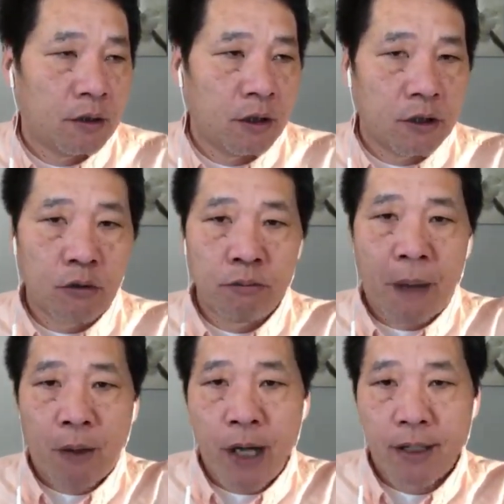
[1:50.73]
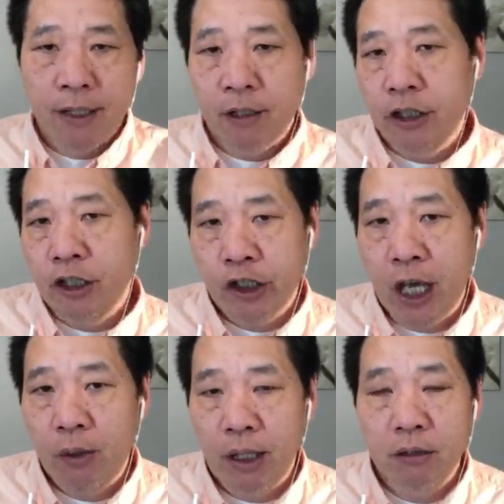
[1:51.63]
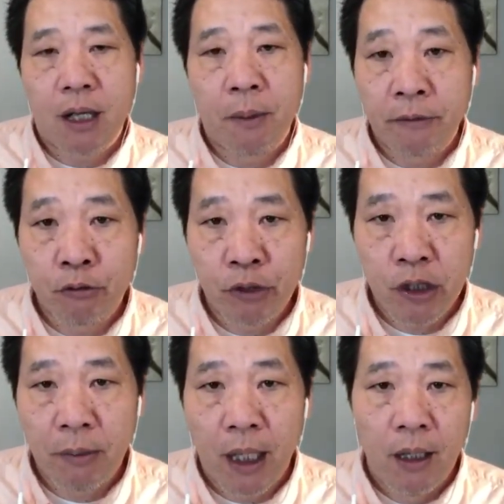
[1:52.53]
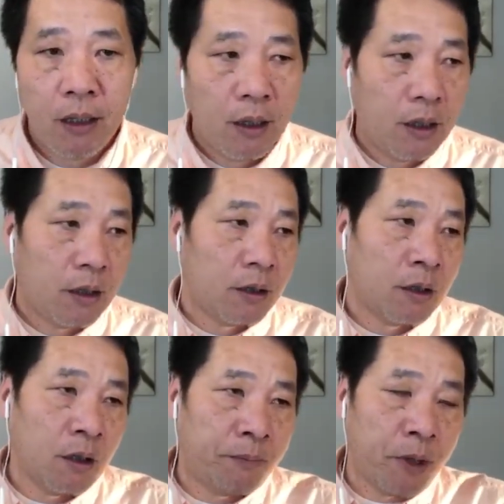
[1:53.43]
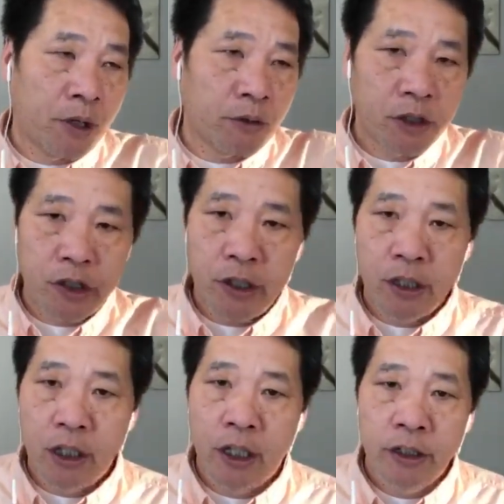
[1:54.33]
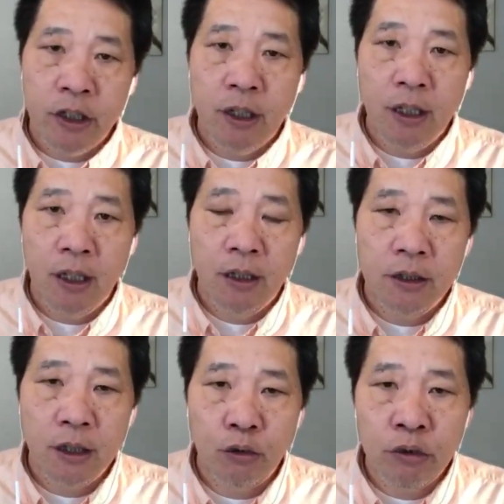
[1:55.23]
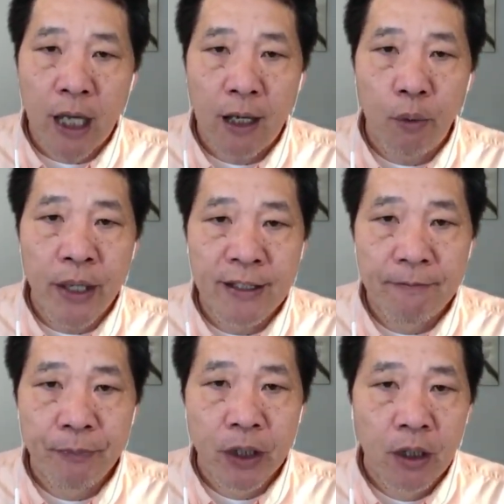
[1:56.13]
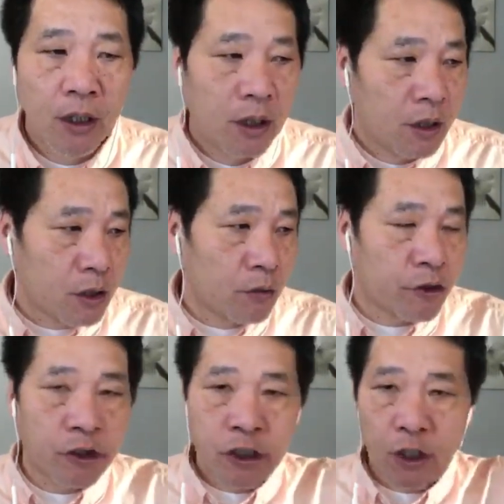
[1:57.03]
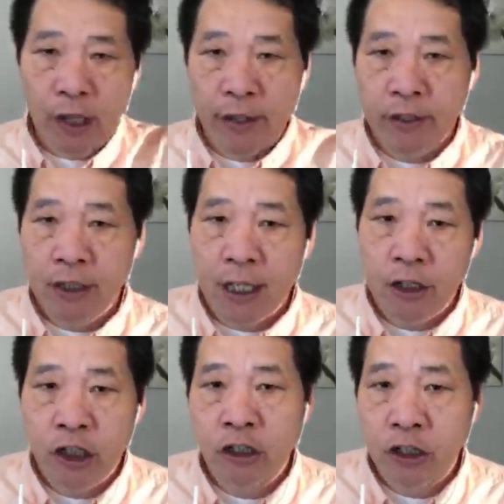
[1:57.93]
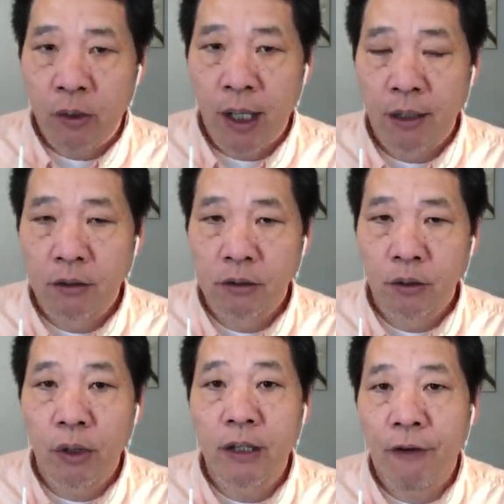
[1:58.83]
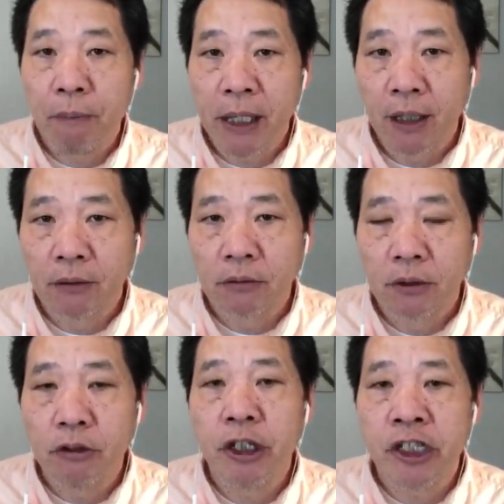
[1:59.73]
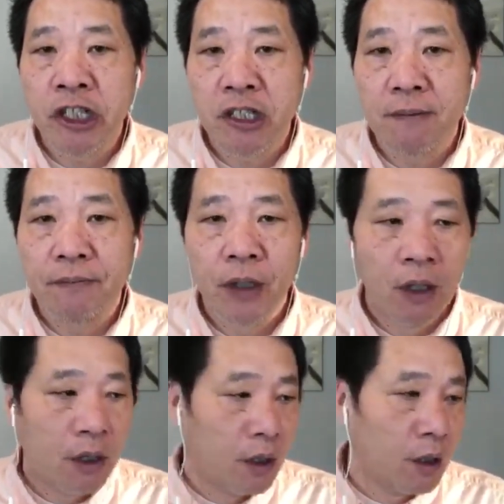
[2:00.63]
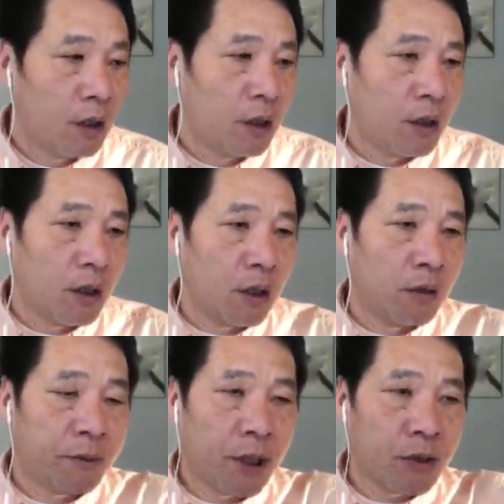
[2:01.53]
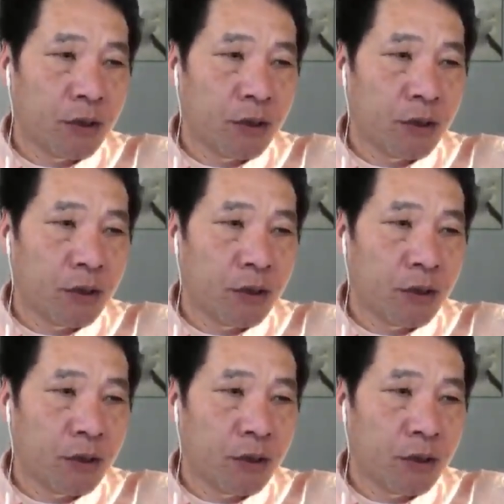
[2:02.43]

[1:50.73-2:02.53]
从八块涨到现在十二块，就涨了百分之五十吧。呃，比方说这个这个这个赌场 w i n n 从四十几块现在涨了七十几块。快了翻倍了，就一个星期，呃，比方说